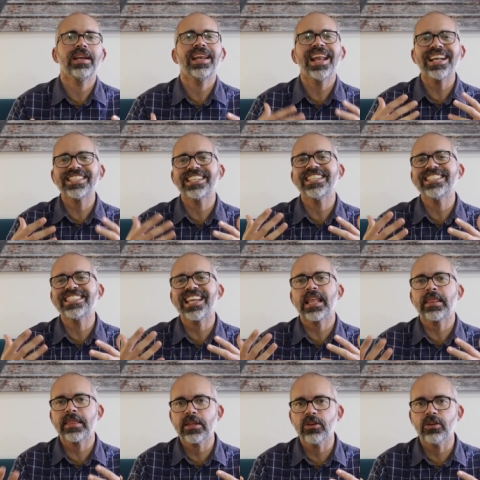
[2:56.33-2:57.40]
la
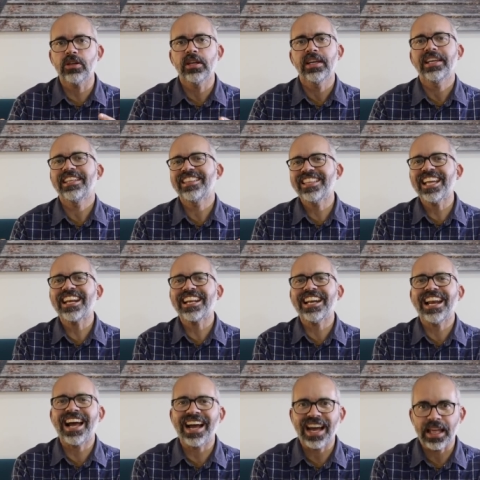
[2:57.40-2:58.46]
sensación de
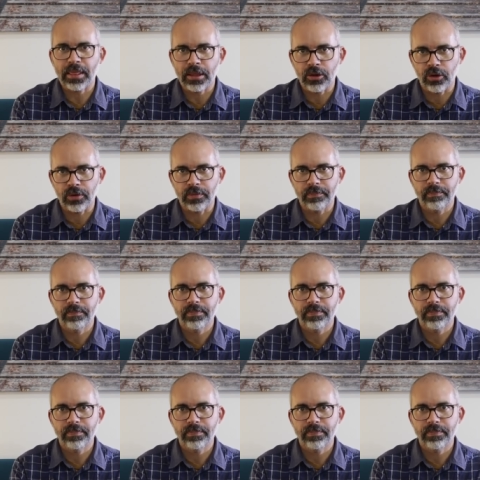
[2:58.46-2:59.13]
relajación.